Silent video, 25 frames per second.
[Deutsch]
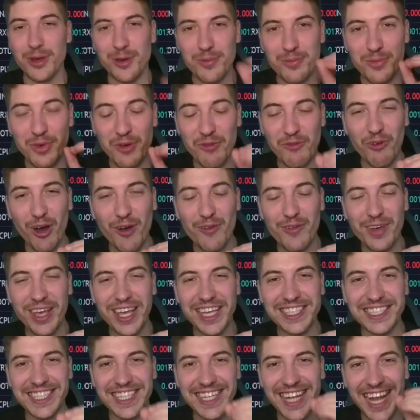Bevor wir
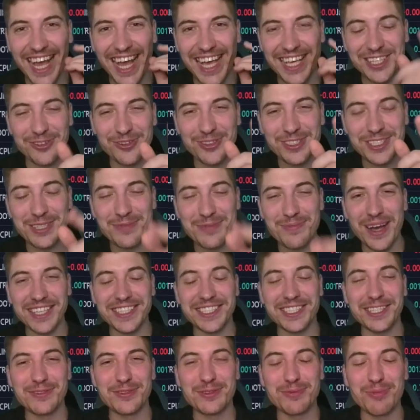jetzt gleich uns die
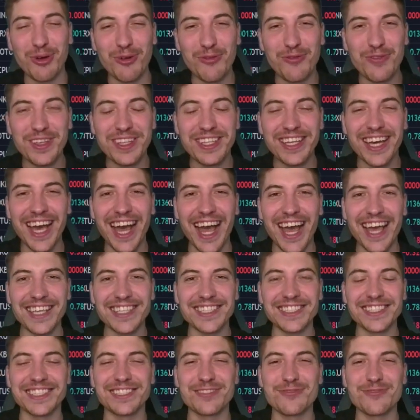massivst profitreichen